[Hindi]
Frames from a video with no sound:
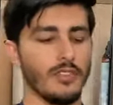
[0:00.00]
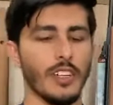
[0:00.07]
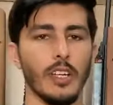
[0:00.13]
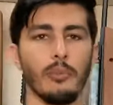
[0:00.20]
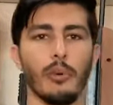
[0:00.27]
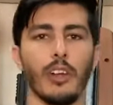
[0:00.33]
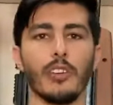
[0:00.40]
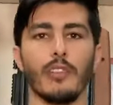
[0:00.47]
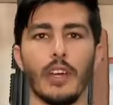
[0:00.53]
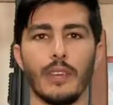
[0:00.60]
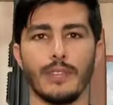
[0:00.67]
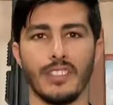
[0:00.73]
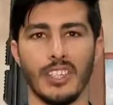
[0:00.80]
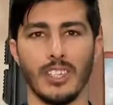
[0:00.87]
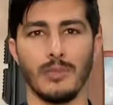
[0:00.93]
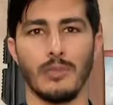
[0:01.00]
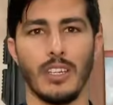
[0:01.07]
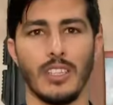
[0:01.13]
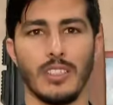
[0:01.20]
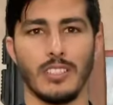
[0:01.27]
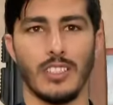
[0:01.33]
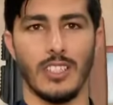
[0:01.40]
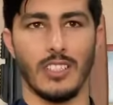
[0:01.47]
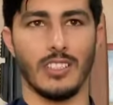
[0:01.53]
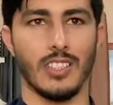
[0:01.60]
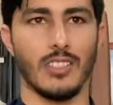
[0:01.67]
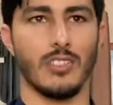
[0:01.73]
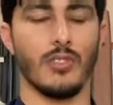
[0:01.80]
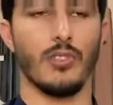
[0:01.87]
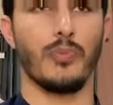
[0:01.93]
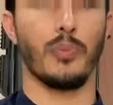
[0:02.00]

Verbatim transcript: 5.5 चरे में साढ़े सात सौ